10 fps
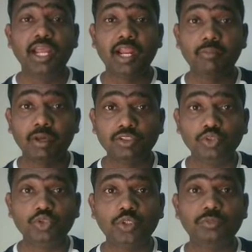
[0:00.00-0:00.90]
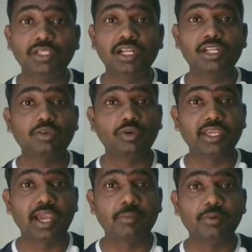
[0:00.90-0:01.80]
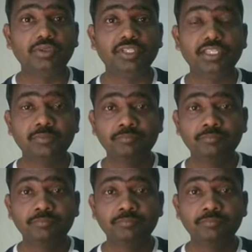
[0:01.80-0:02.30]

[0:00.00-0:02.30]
అండ్ మన యూట్యూబ్ ఛానల్కి ఒక యాప్ ఉంది